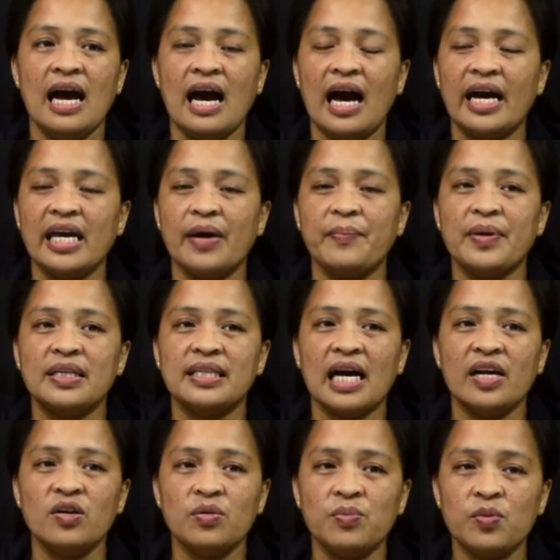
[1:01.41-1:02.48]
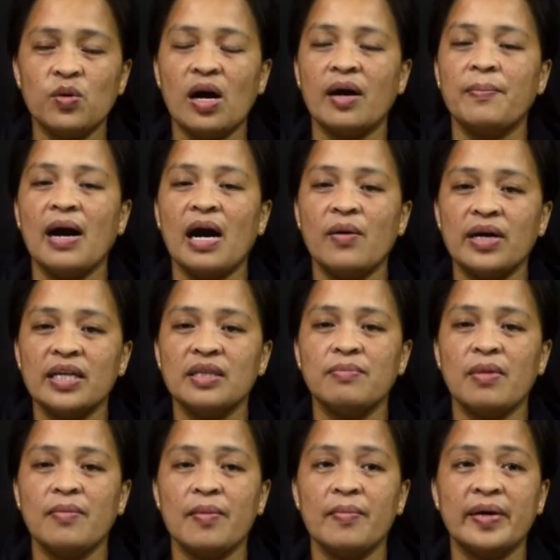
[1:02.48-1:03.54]
ay apektado po ang bawat
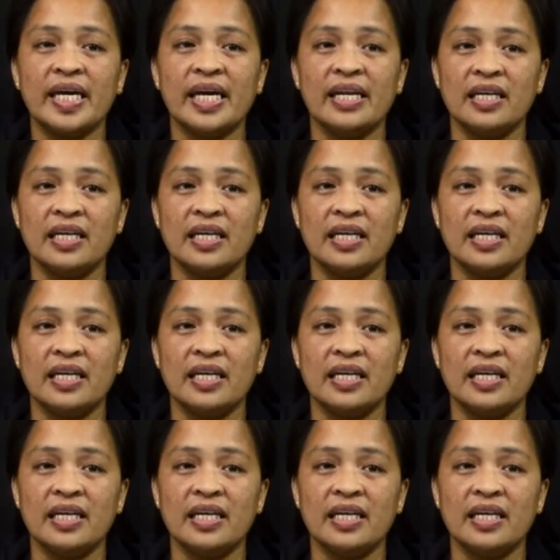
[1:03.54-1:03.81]
mamamayan